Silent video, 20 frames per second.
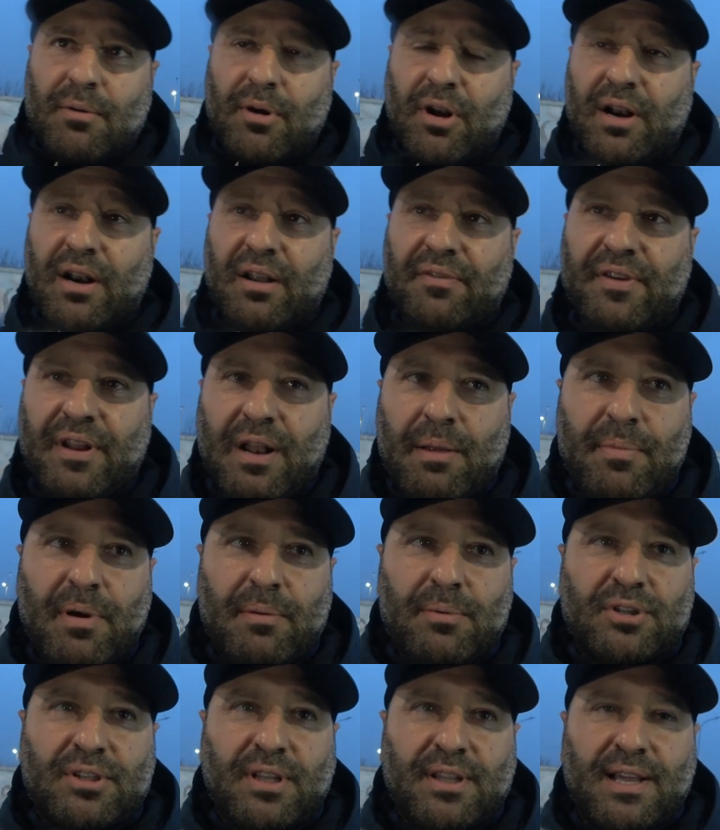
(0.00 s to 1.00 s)
però alla fine
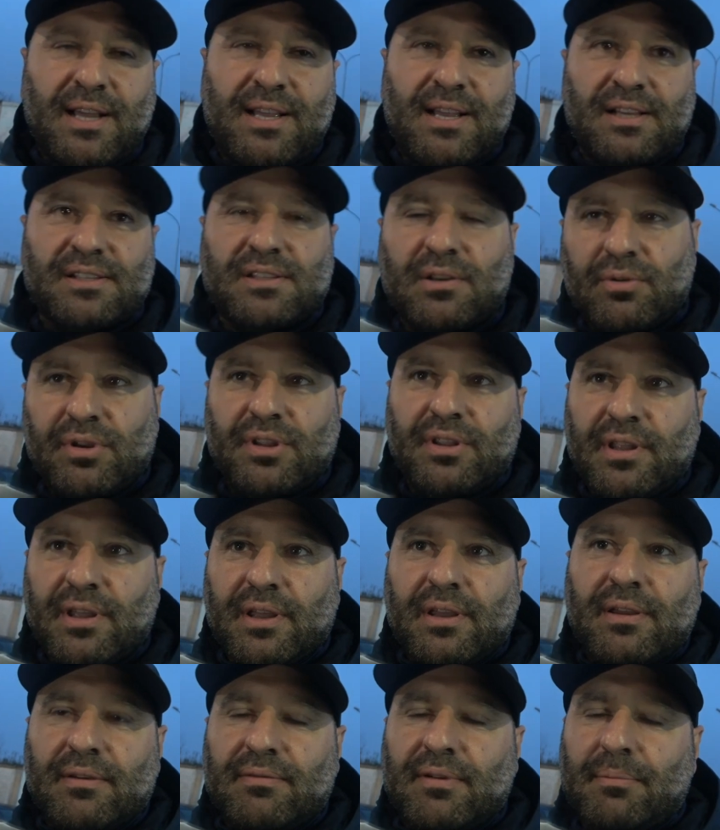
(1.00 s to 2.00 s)
l'abbiamo portata a casa, quindi
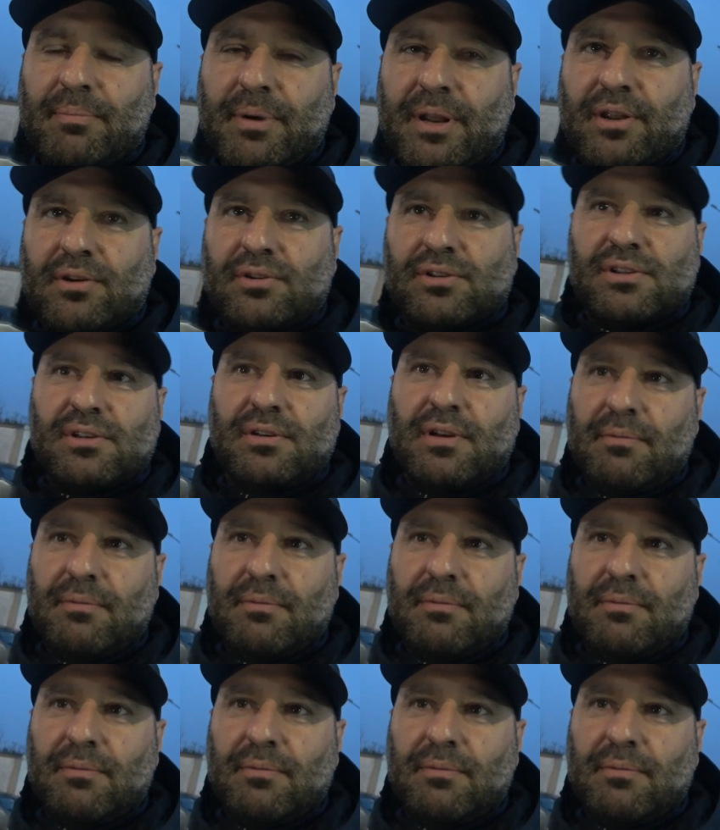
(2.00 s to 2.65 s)
va bene così.